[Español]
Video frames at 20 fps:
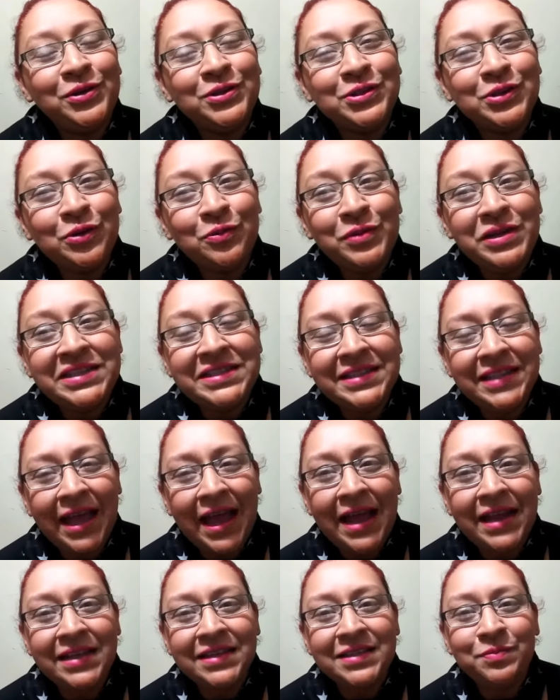¿cómo
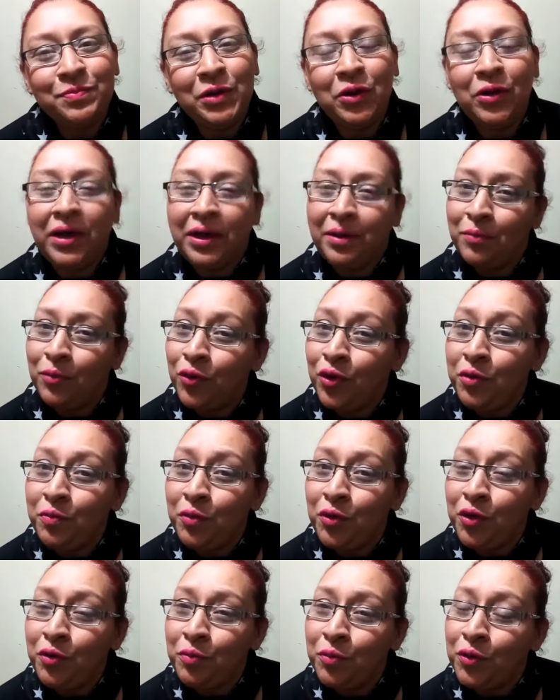están? Espero que muy,
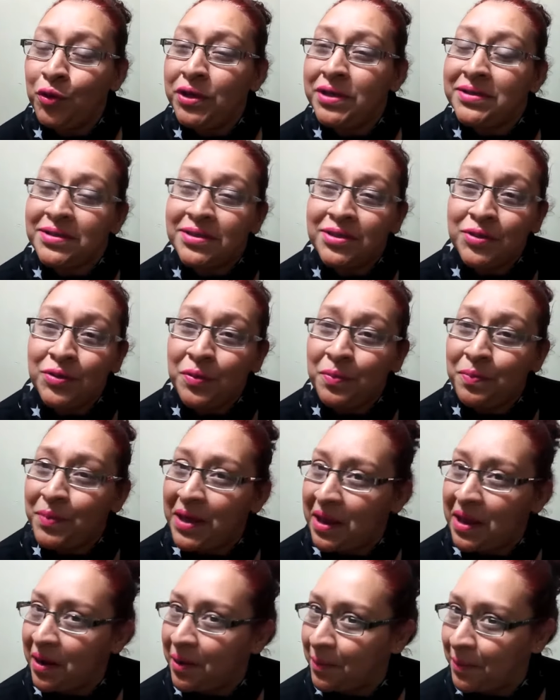muy, muy,
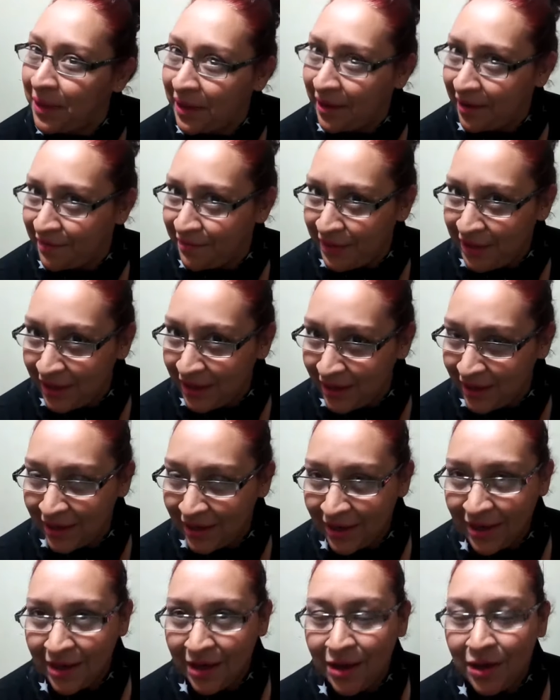súper, mega bien.
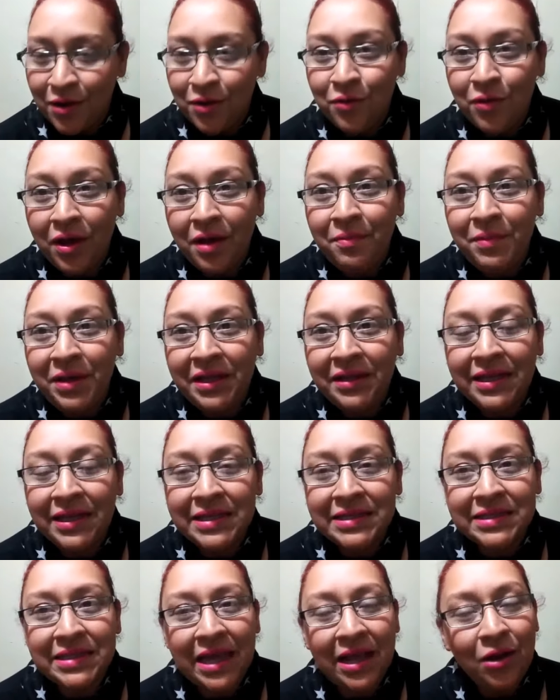Nuevamente
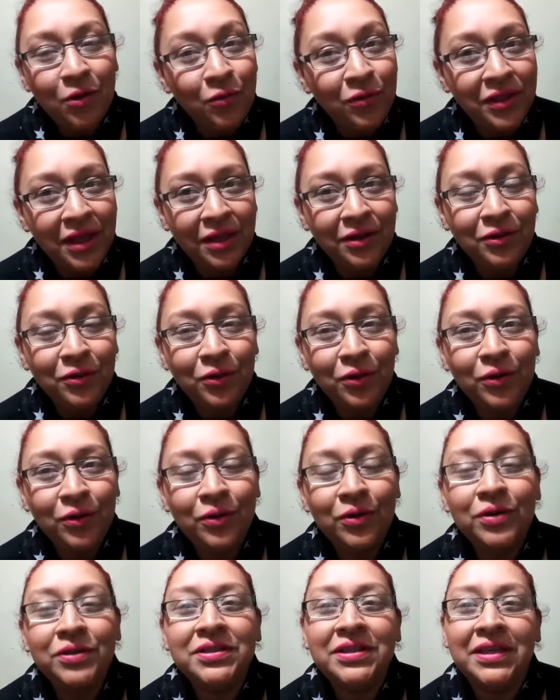
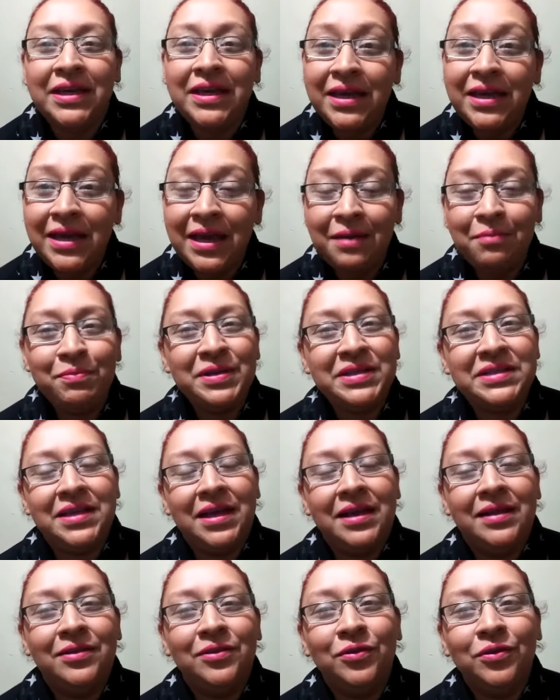saludándolos y
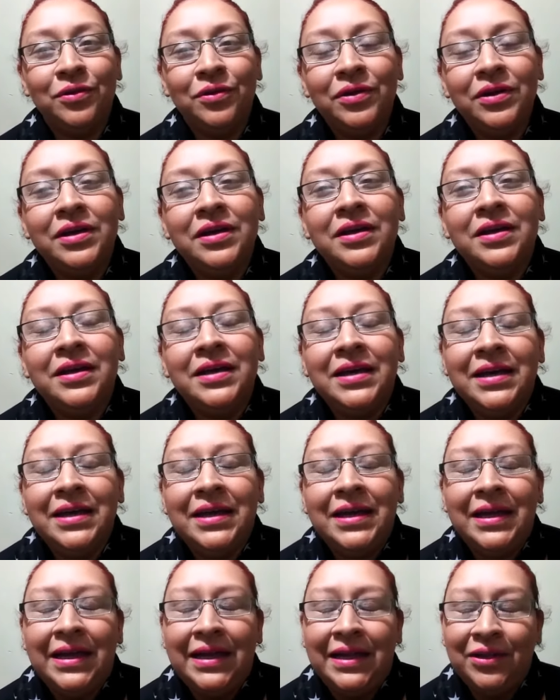empezando
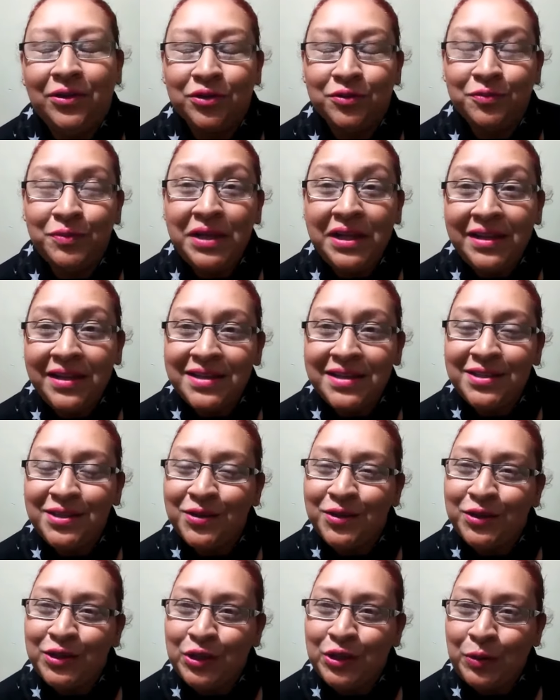el
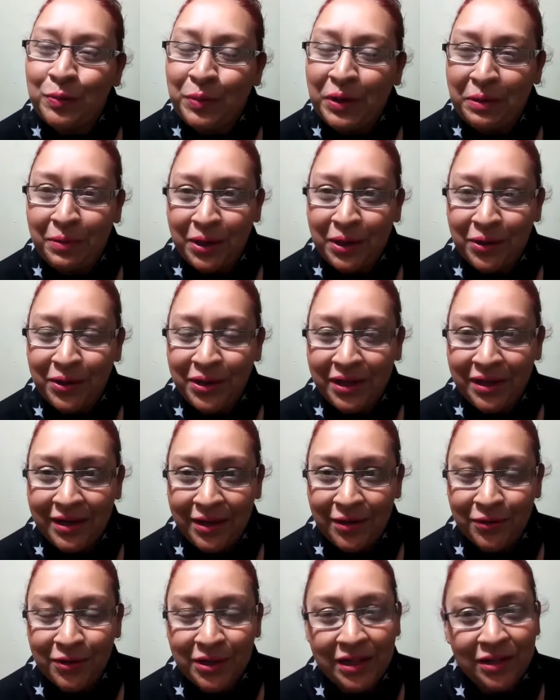2018, primero de
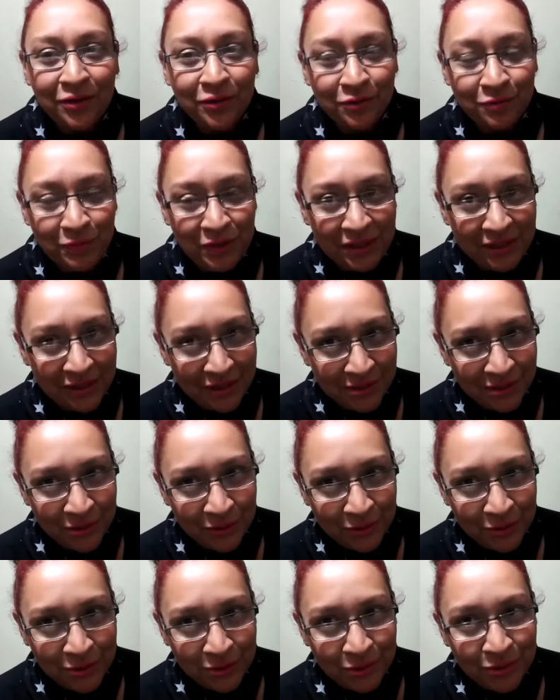enero del
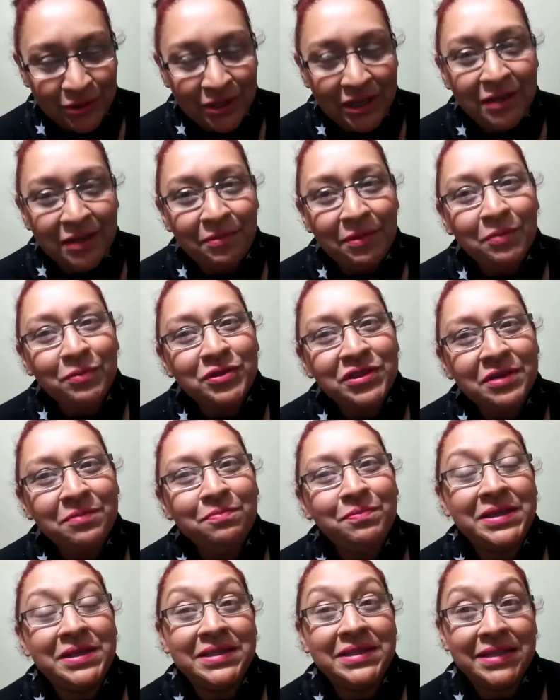2018. Y vamos a
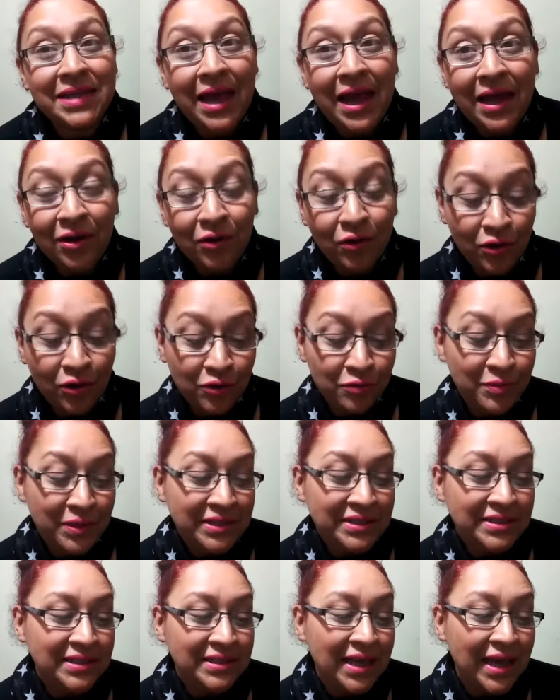empezar con los
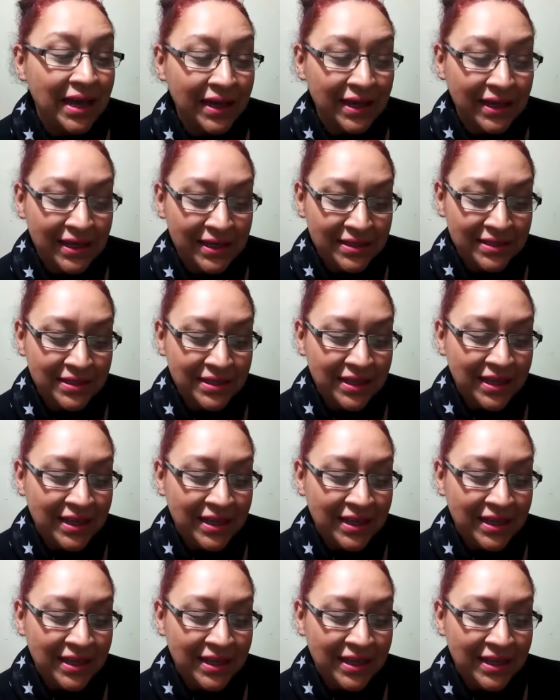mensajes